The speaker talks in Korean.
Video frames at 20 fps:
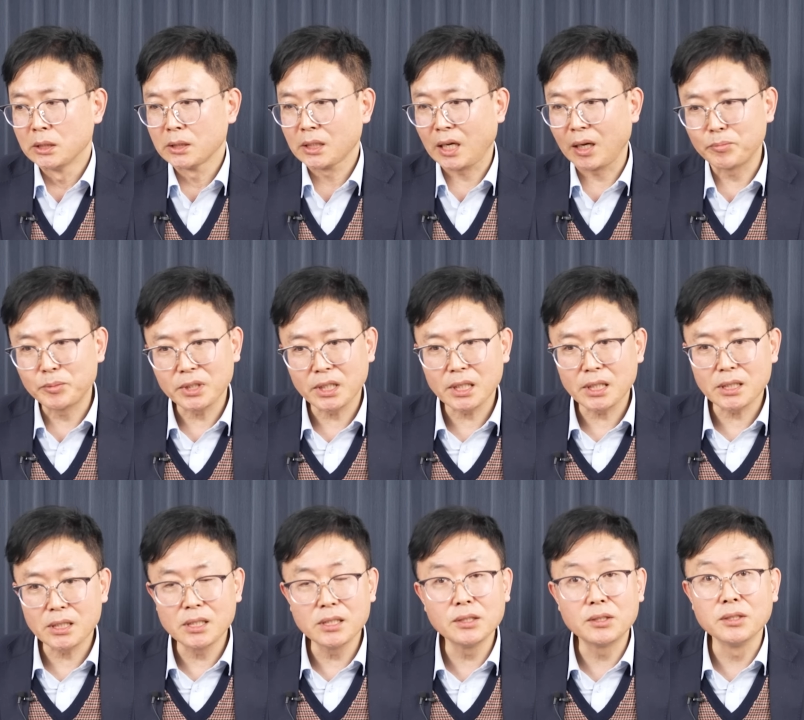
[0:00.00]
갑자기
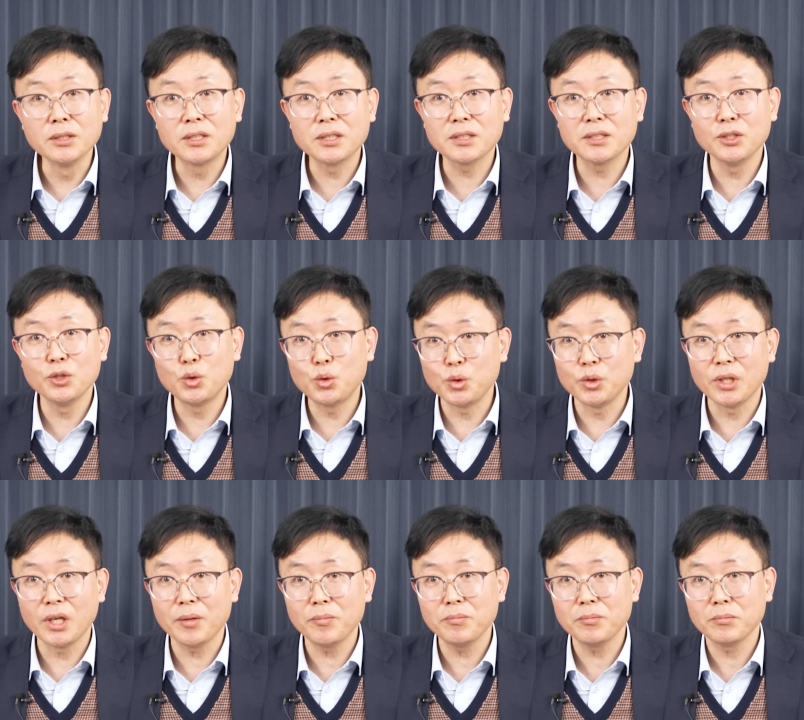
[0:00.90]
큰 등치 큰
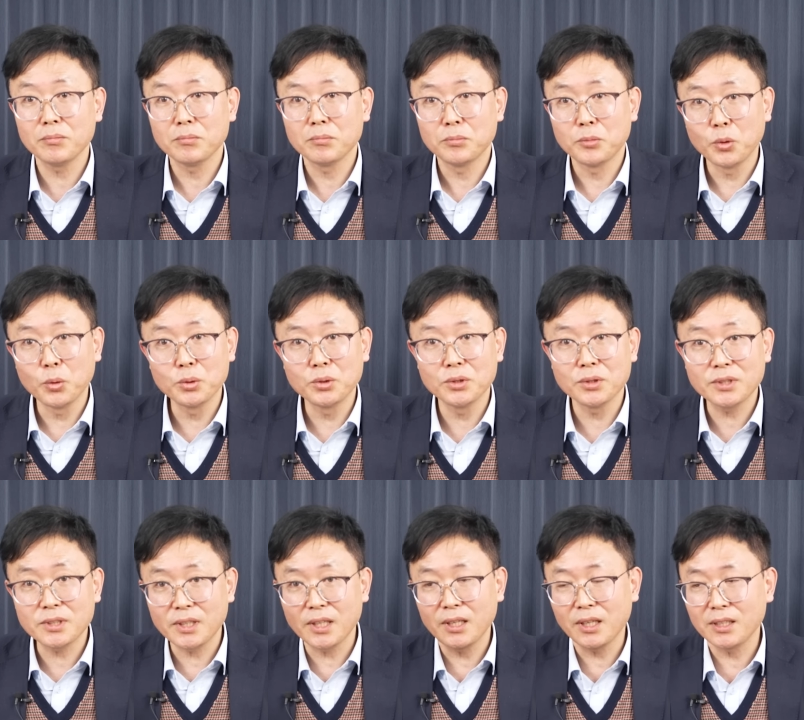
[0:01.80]
GM, 포드,
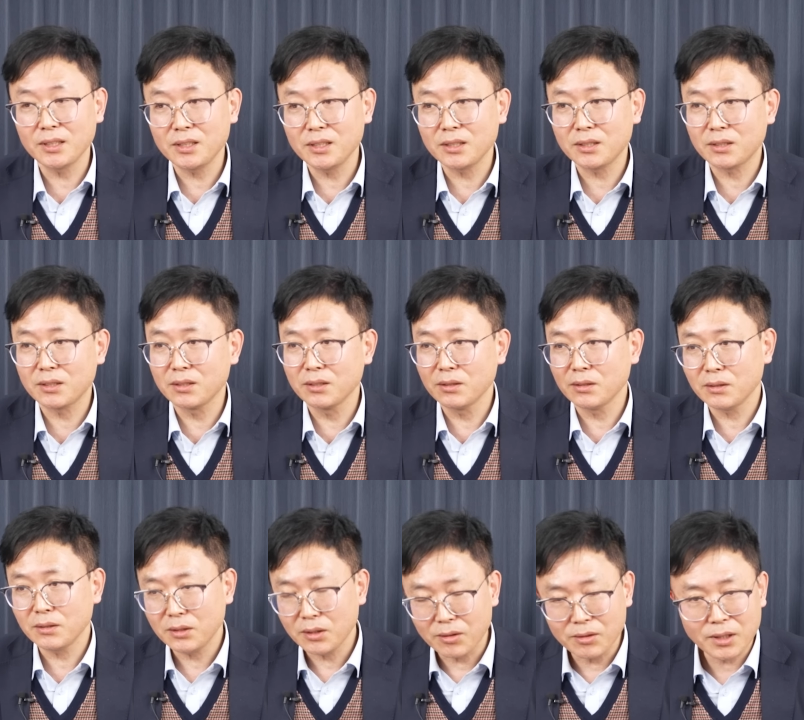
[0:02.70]
스텔란티스,
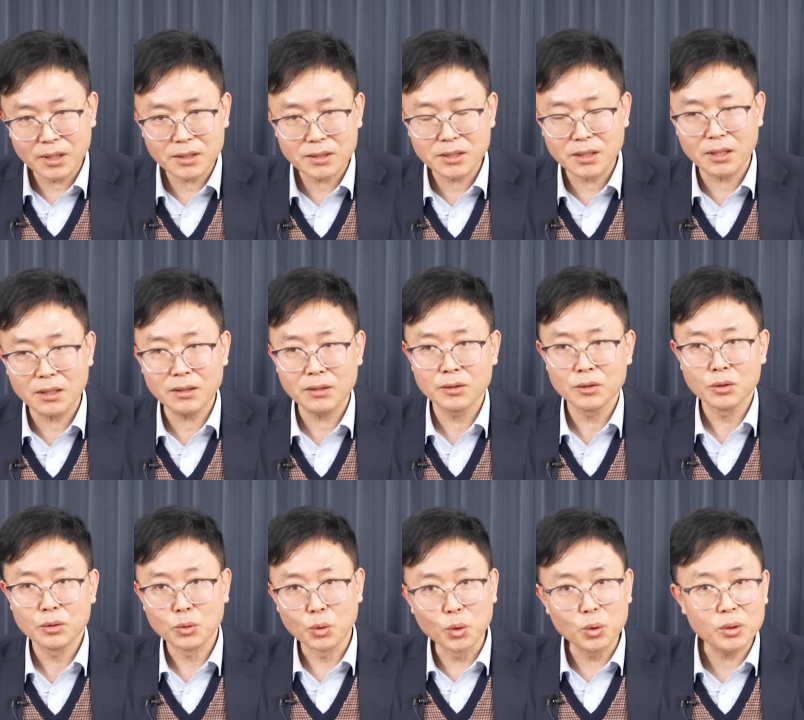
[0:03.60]
현대차,
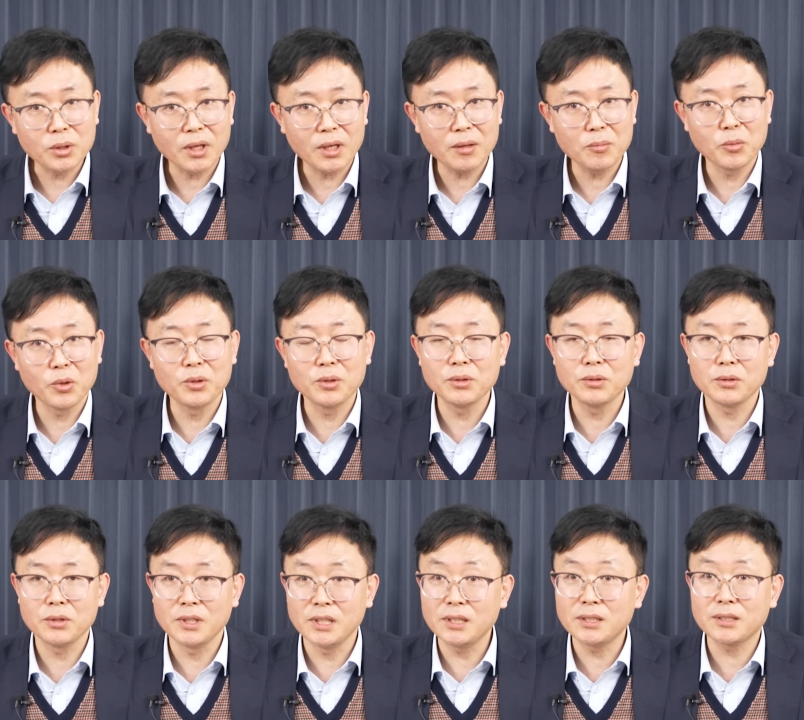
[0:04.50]
도요타 뭐
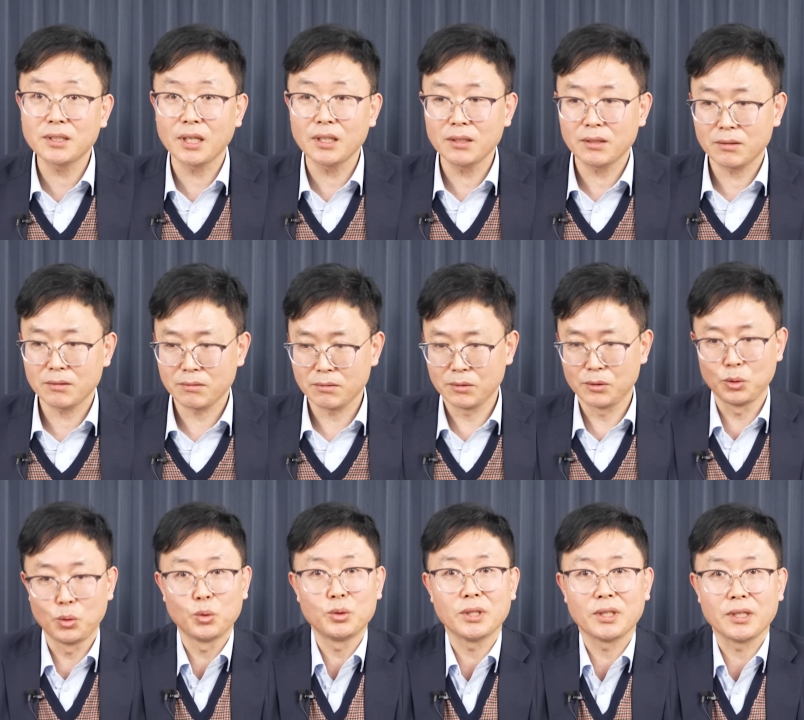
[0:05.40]
이런 닛산
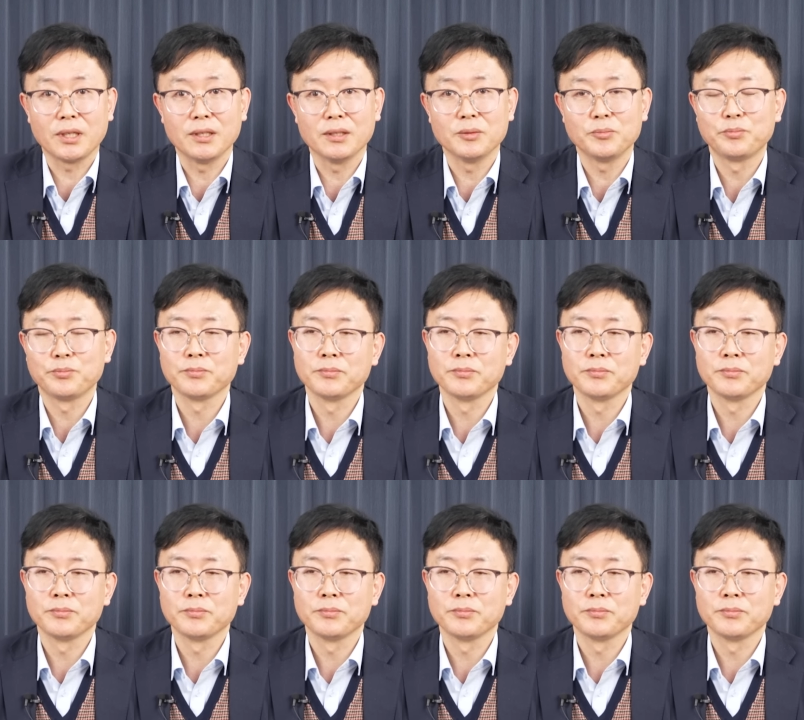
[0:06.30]
들어오잖아요.